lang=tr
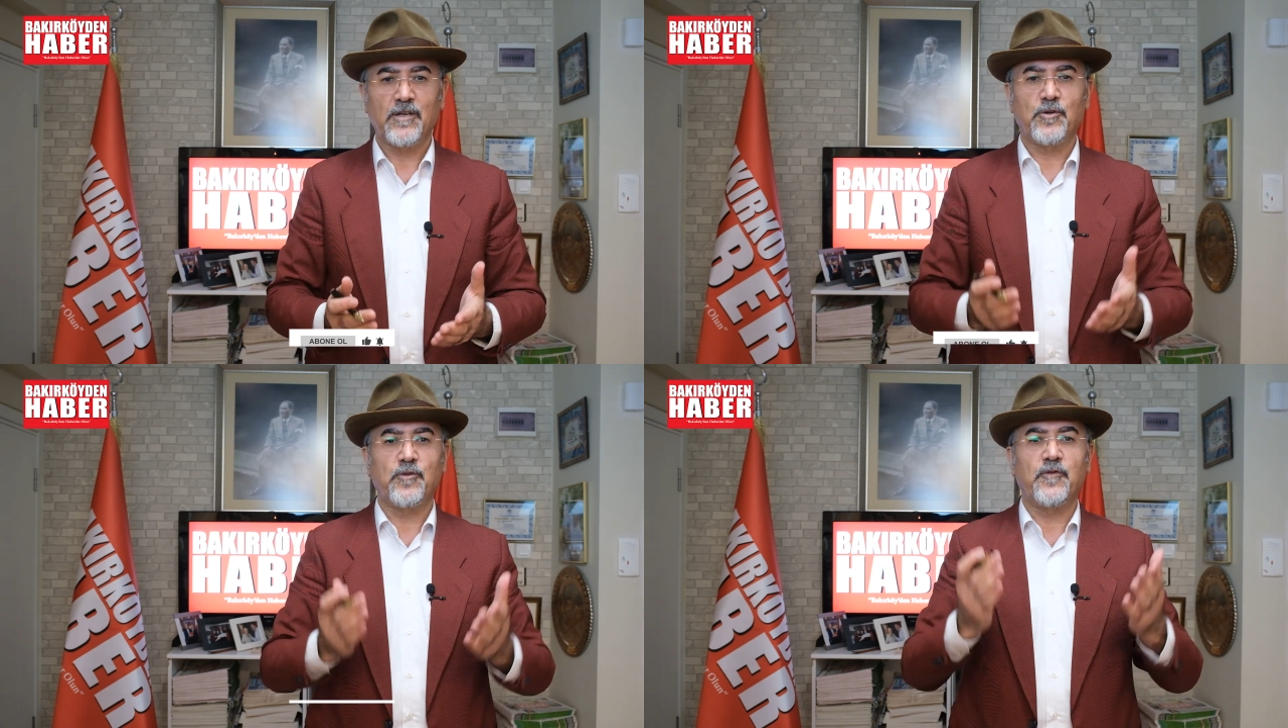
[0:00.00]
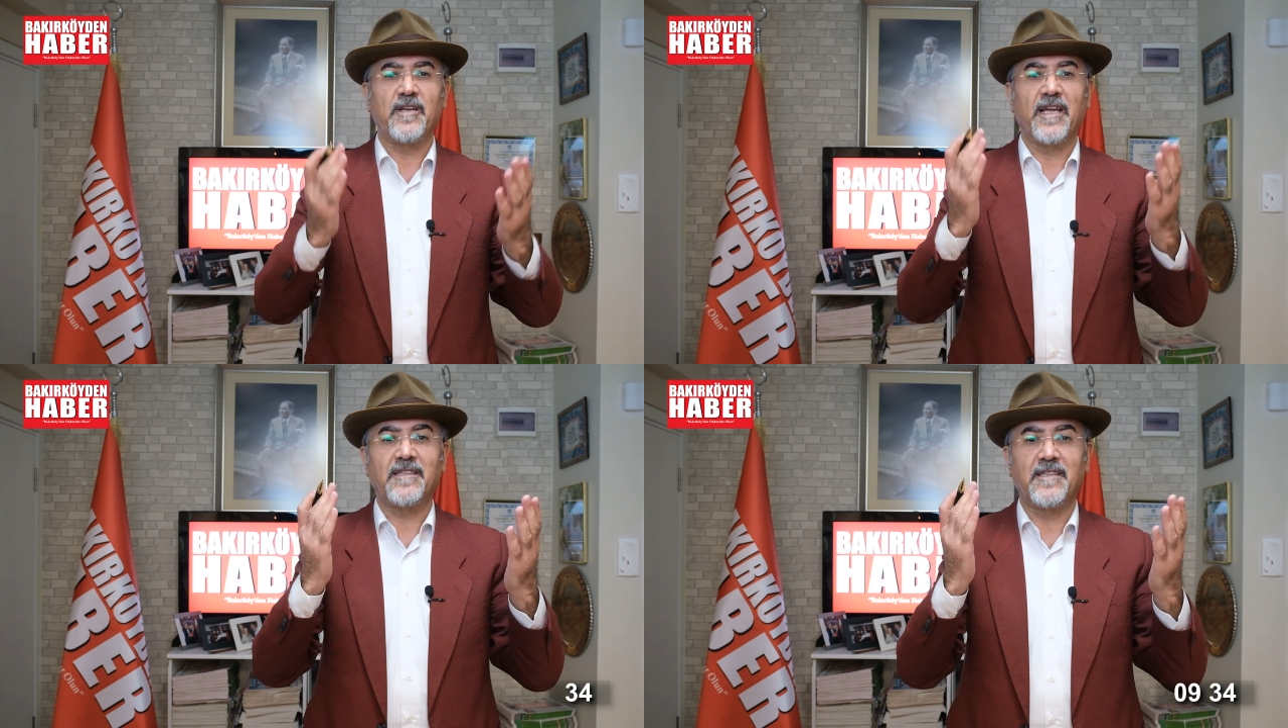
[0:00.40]

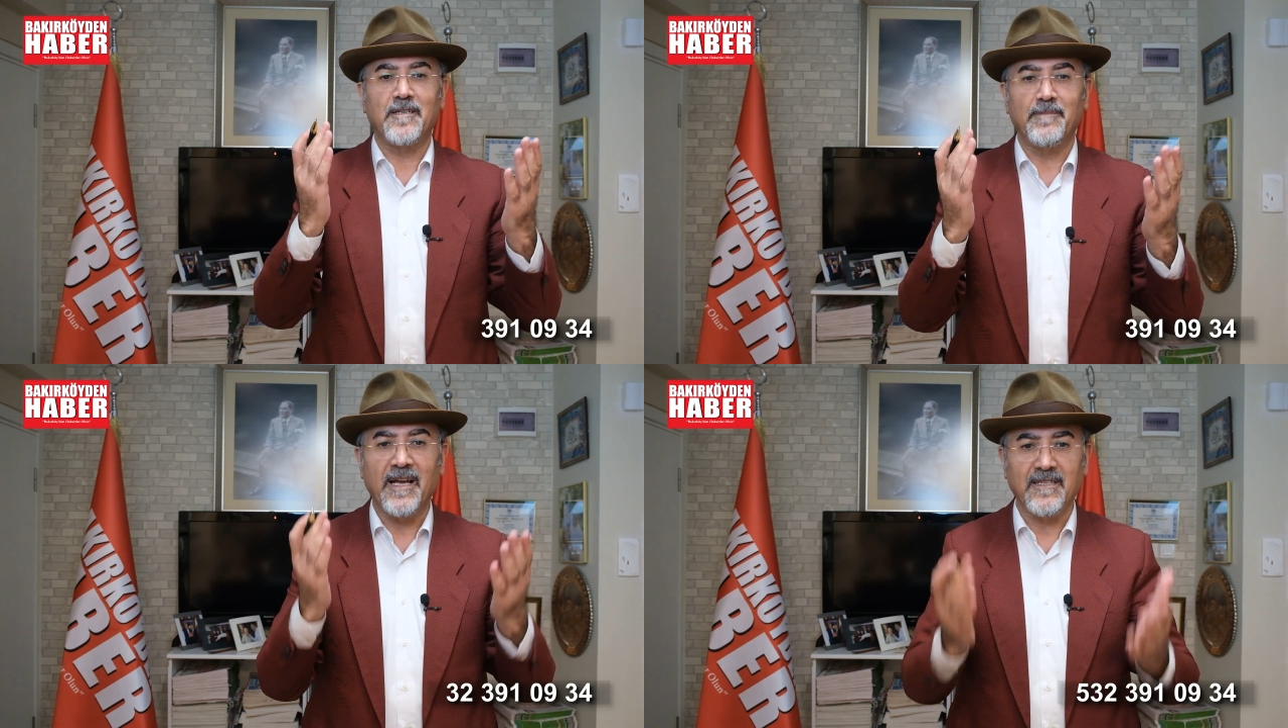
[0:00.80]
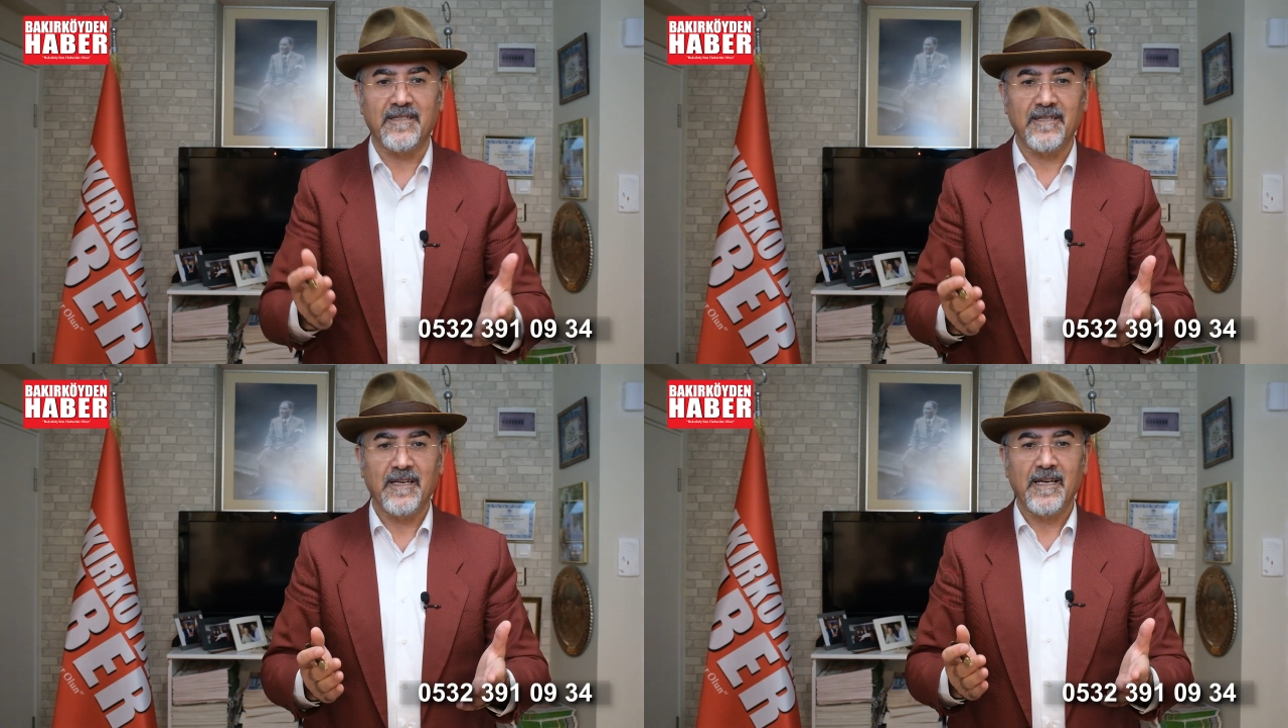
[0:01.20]
küfür
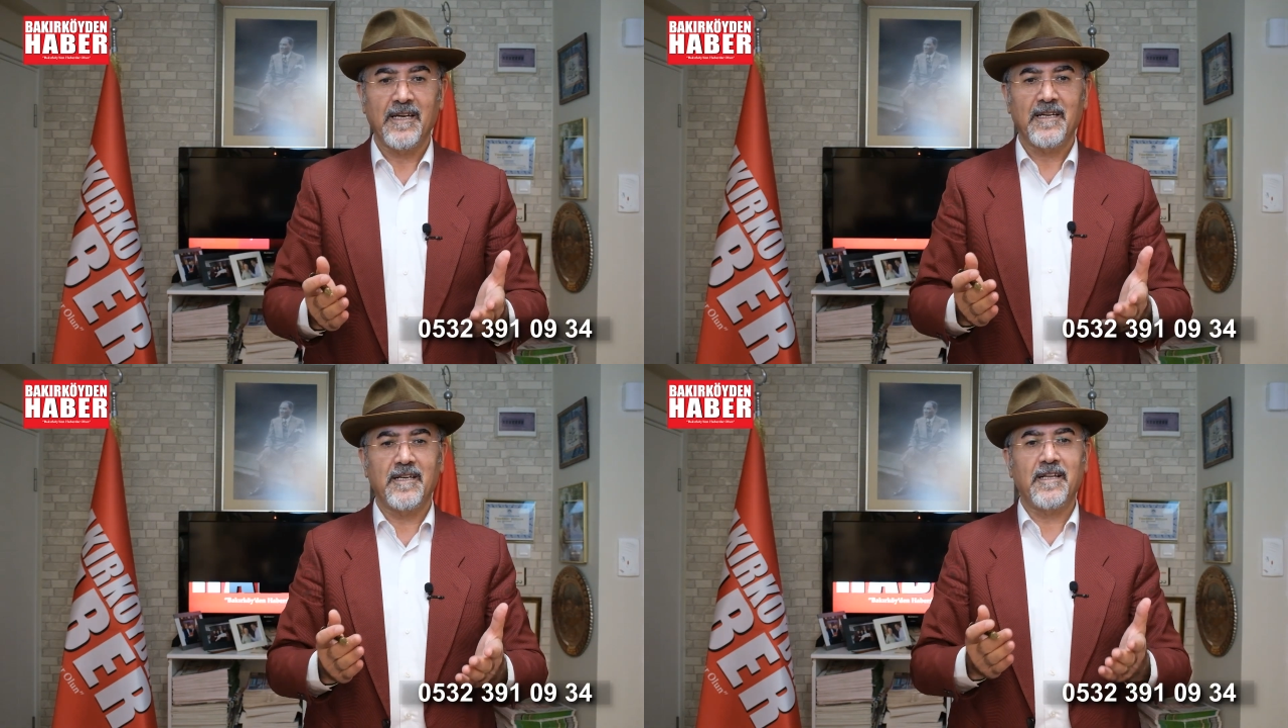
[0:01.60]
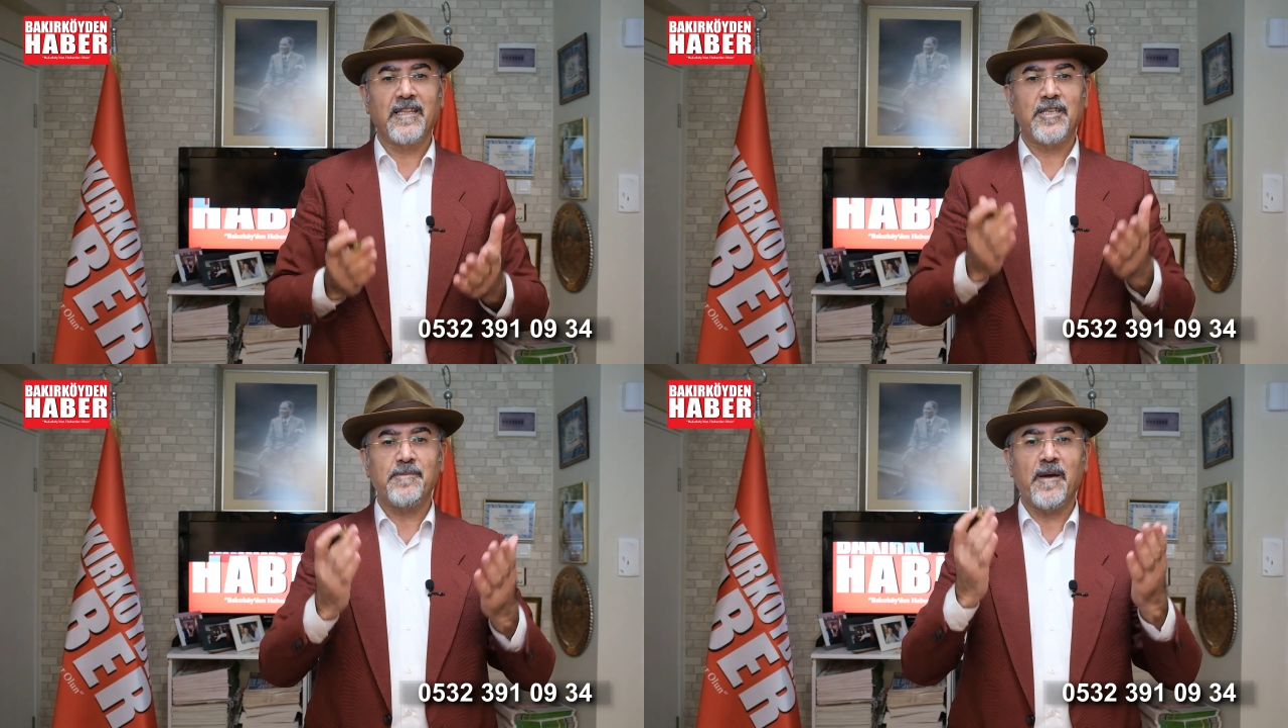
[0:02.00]
ettirmez.
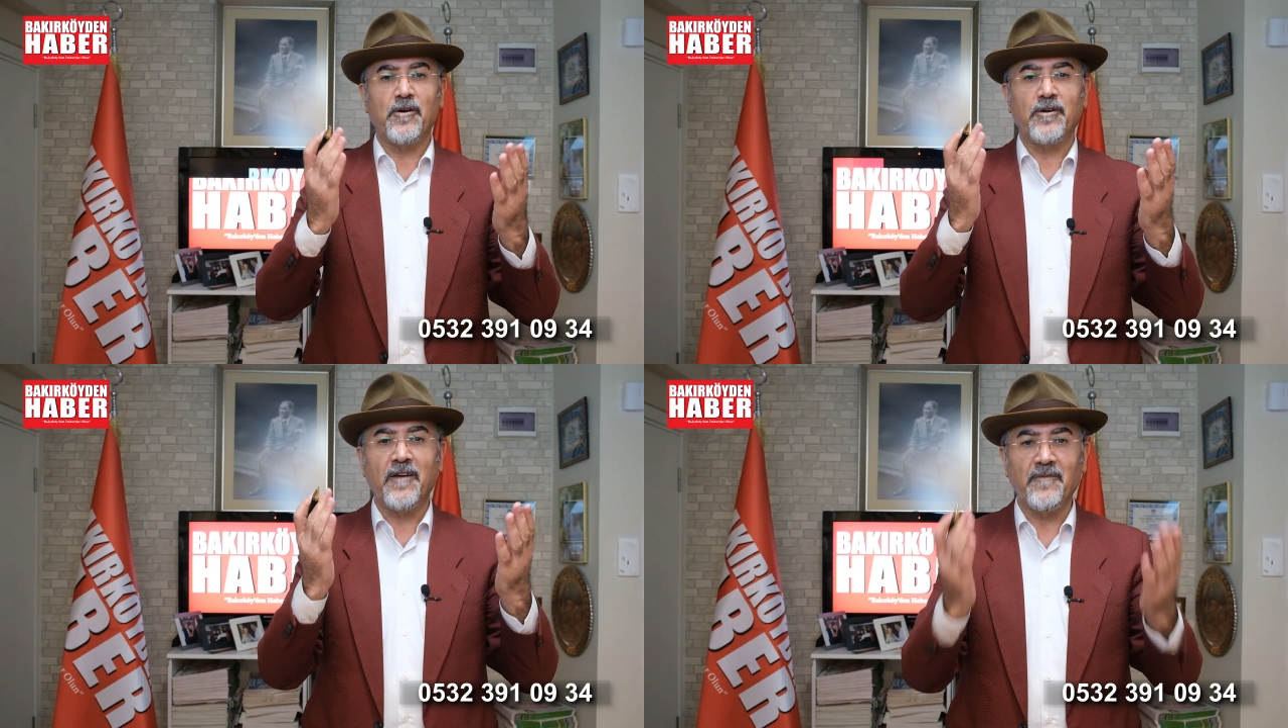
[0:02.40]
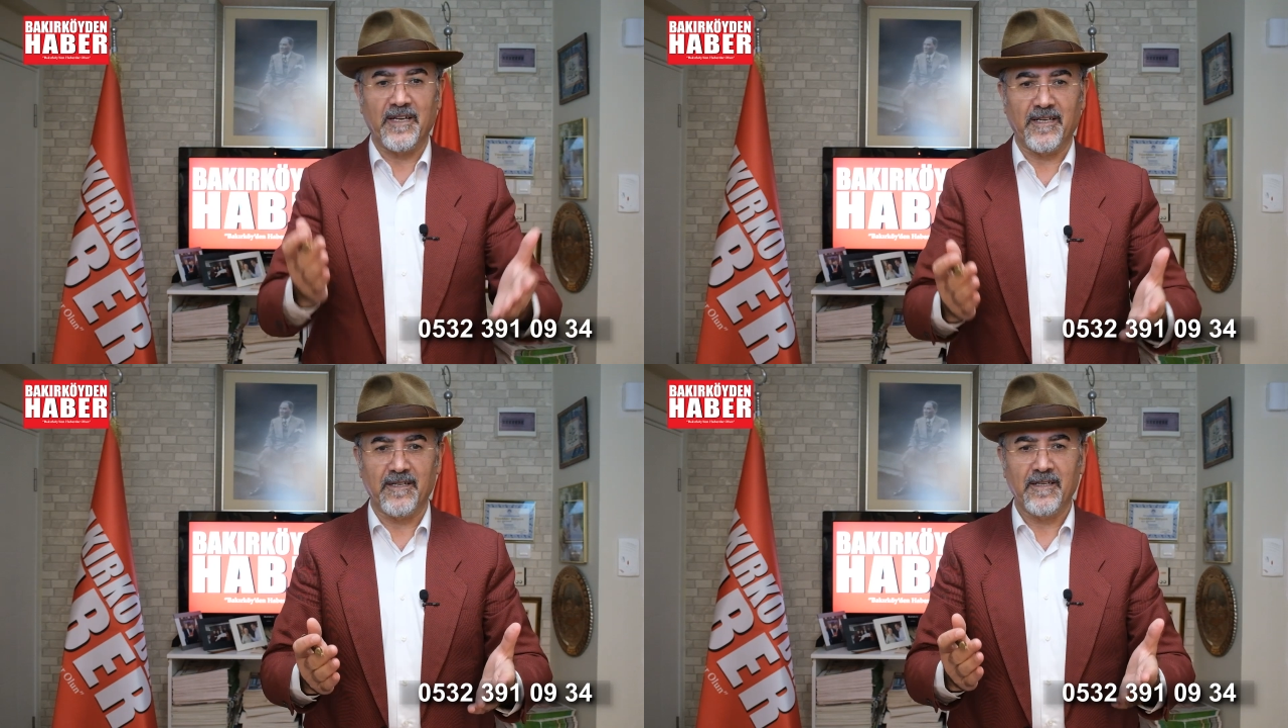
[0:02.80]
İletişime önem
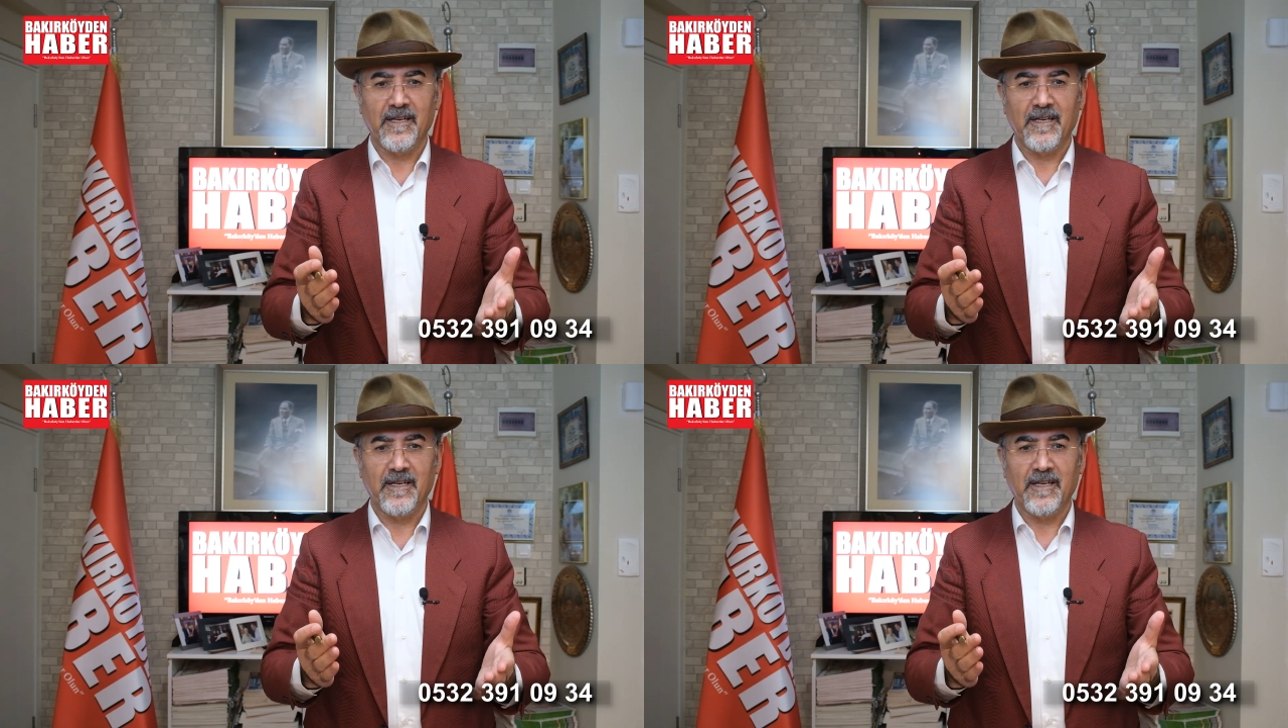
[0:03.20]
verin.